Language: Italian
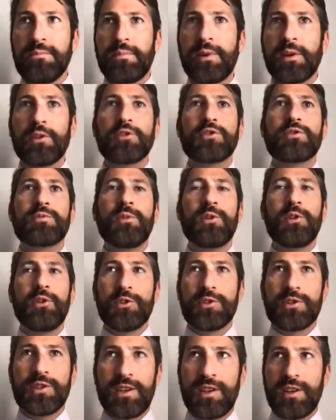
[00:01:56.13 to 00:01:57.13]
per
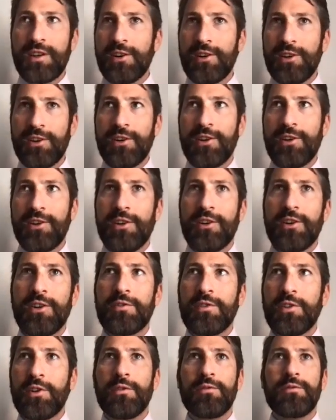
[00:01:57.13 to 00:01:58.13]
osmosi ho, ho,
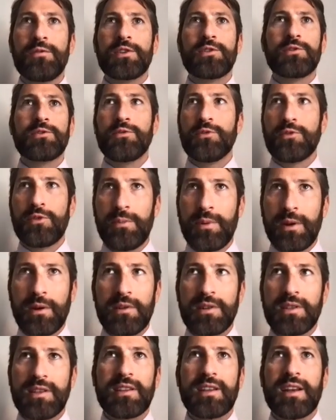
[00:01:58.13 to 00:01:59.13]
ho, convissuto per
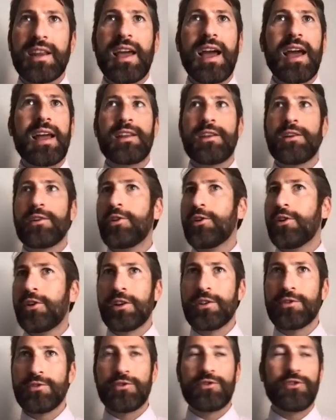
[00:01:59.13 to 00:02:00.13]
questi tre anni
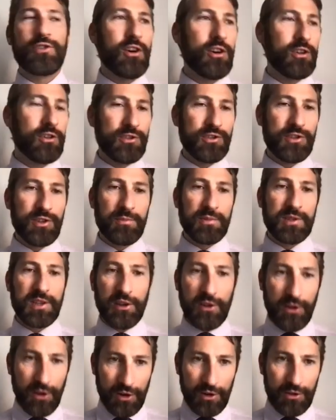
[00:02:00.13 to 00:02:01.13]
con sociologi,
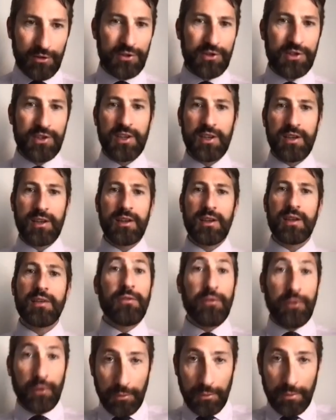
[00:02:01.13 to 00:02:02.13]
psicologi,
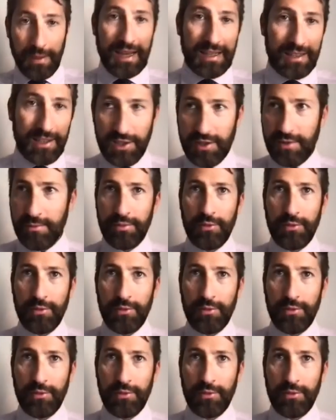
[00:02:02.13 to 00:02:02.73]
informatici